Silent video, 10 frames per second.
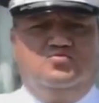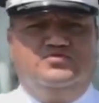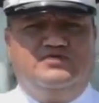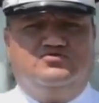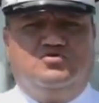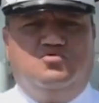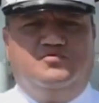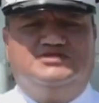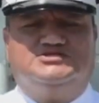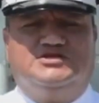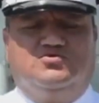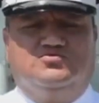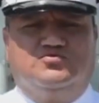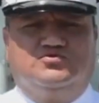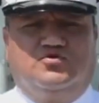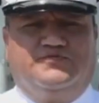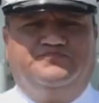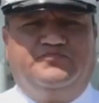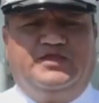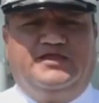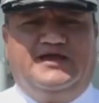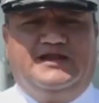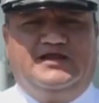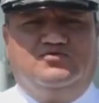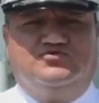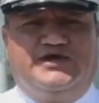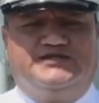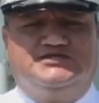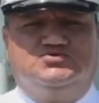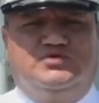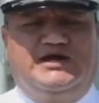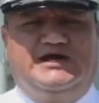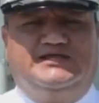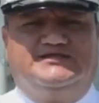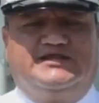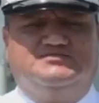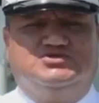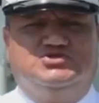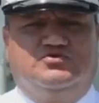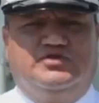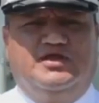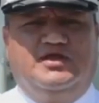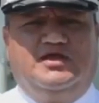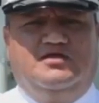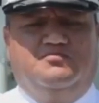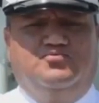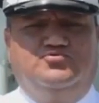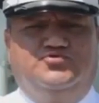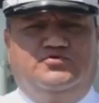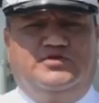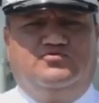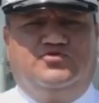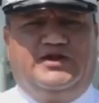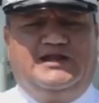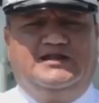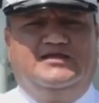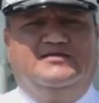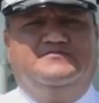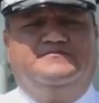Un automóvil sin conductor y al encontrarse su caja de transmisión en punto neutral